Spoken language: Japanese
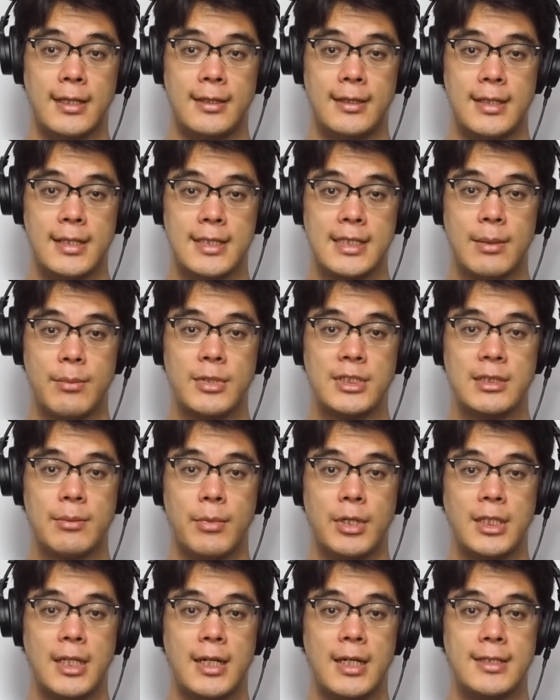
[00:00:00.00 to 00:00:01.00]
て
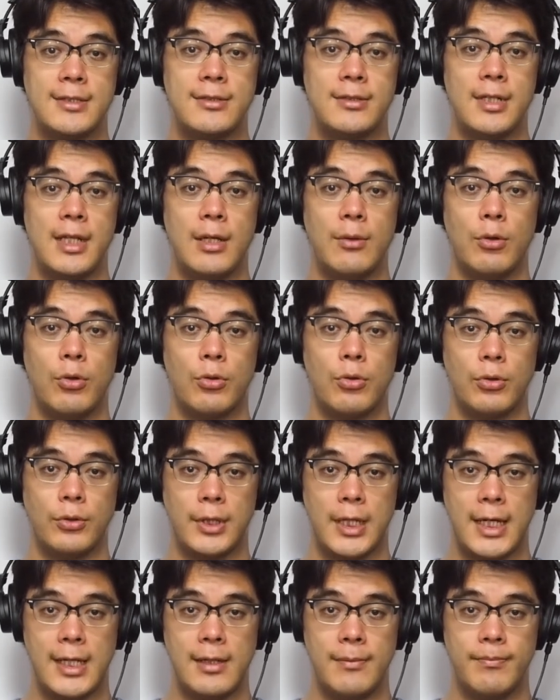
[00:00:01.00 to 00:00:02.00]
様々な発令を行
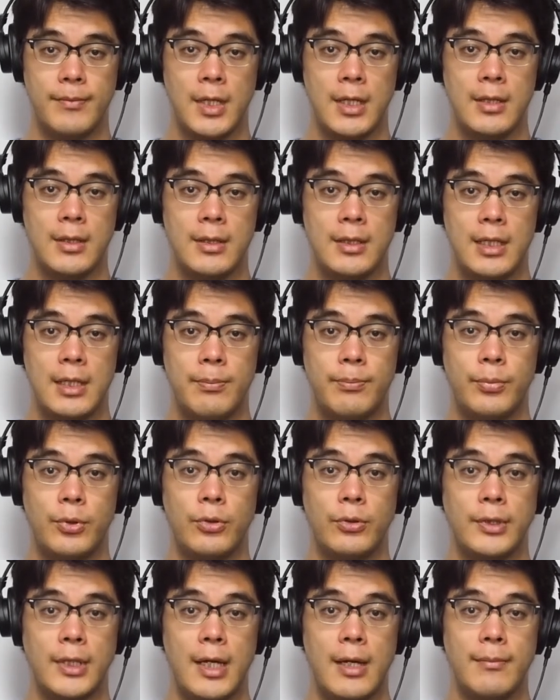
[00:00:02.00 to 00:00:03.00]
い、一
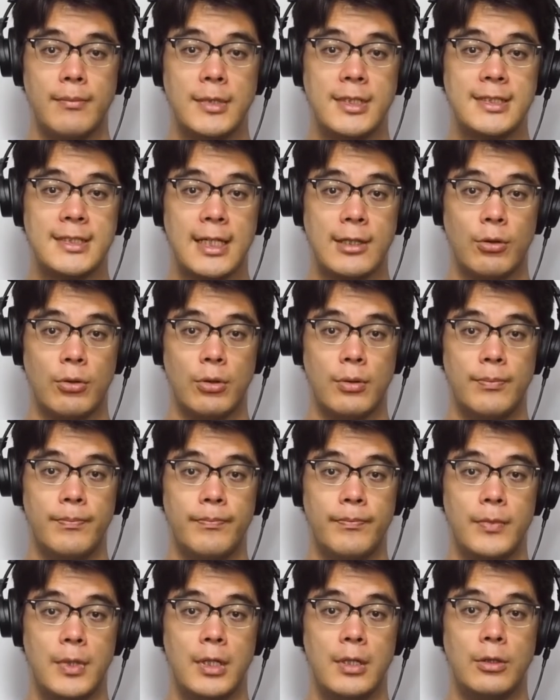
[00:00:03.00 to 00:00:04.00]
方で茶道、
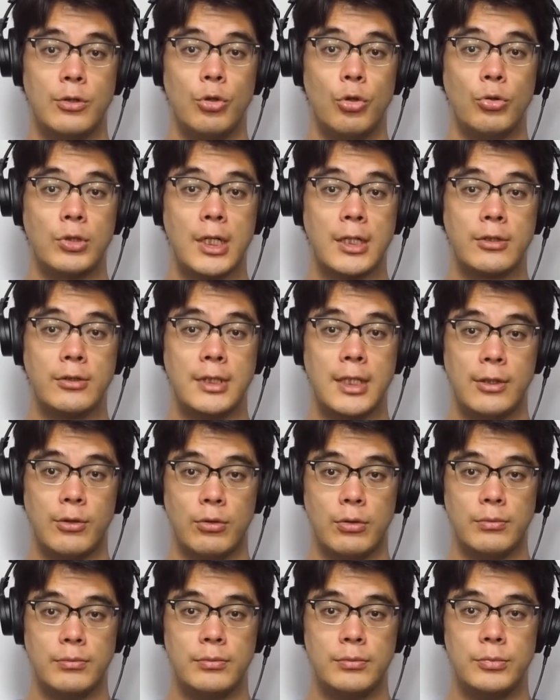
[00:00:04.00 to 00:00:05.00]
農学な
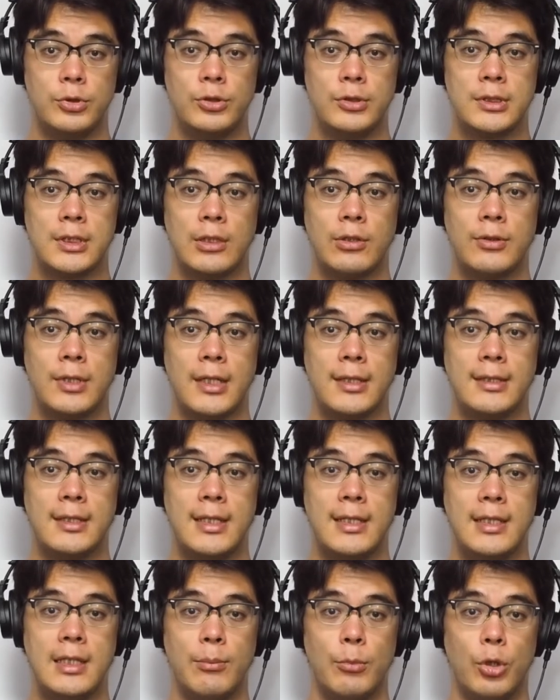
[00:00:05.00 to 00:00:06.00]
ど文化の発
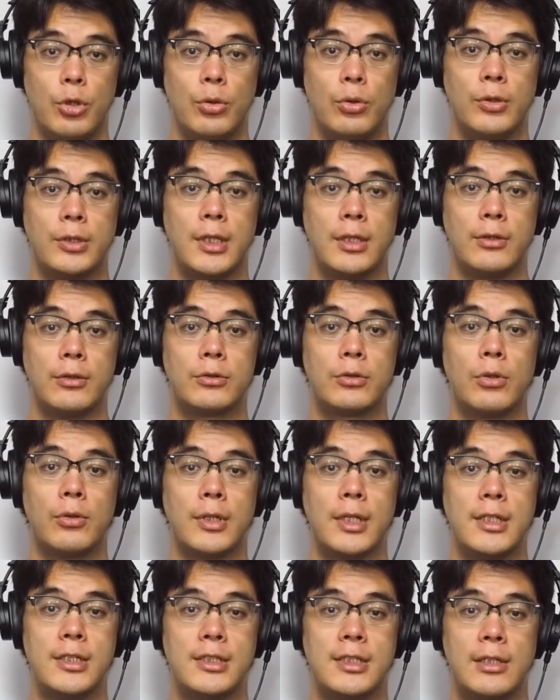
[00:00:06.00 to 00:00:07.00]
展にも大きく貢
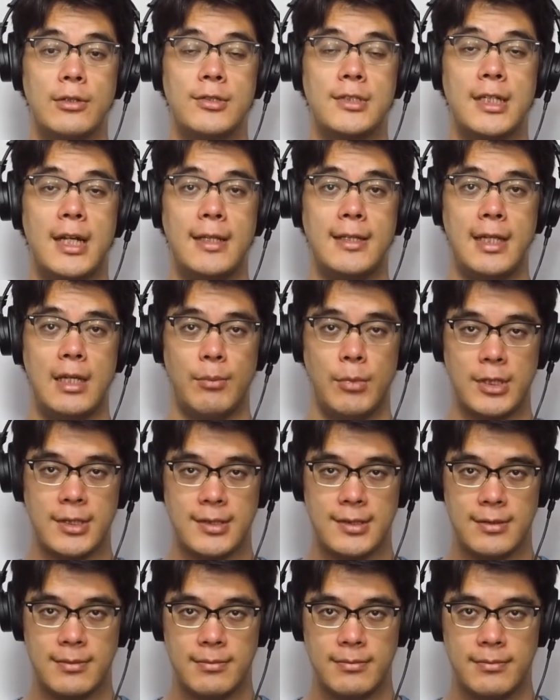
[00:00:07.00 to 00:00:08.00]
献したとされていま
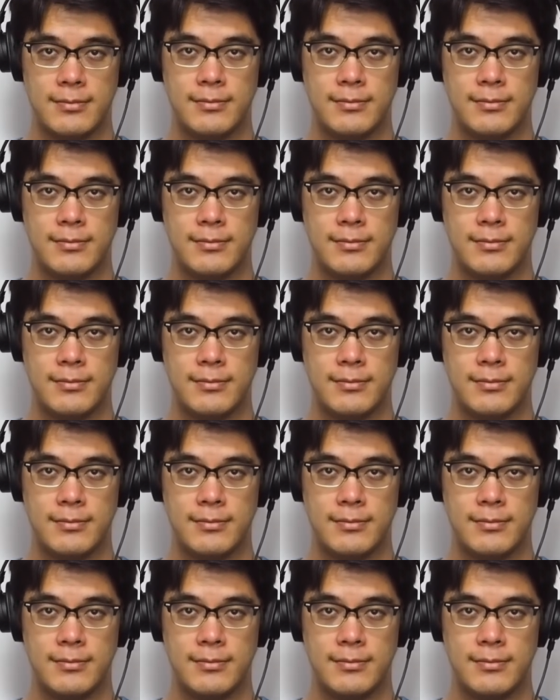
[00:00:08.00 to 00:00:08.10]
す。